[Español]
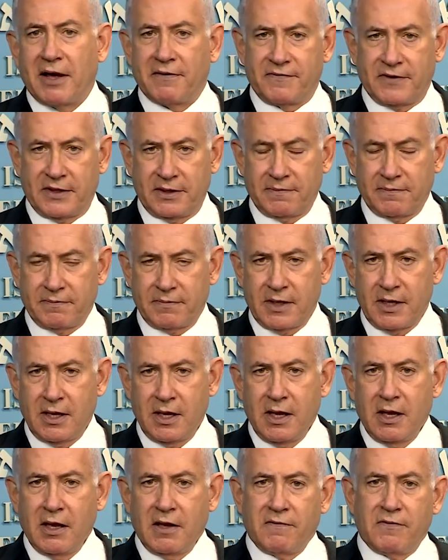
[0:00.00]
son solo
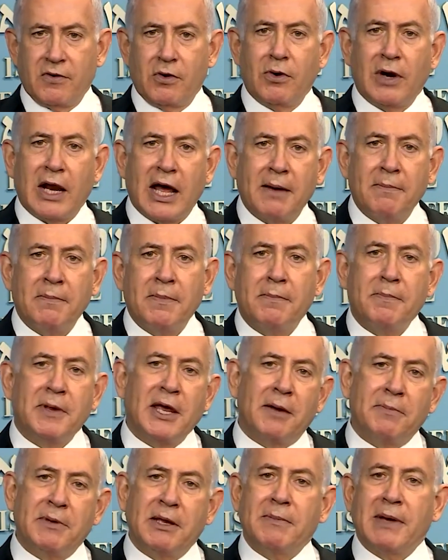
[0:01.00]
el comienzo de un
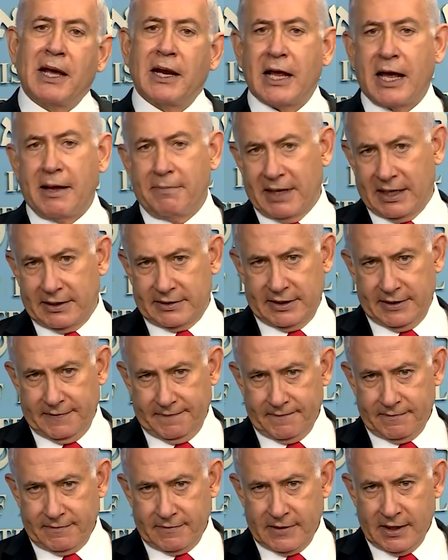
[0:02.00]
nuevo Medio
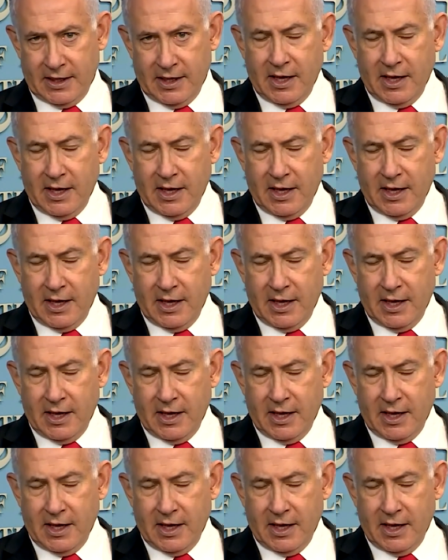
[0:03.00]
Oriente.